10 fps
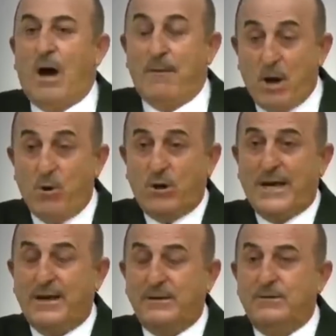Ama
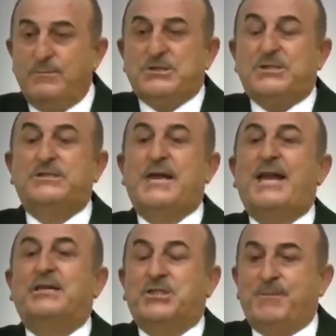öyle biz sizi
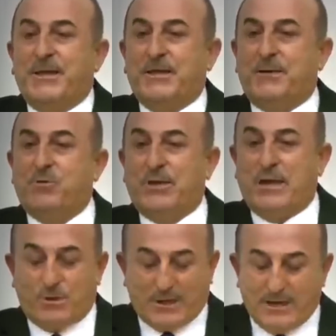eleştirmedik ki
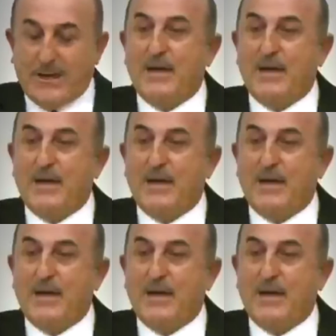bundan dolayı.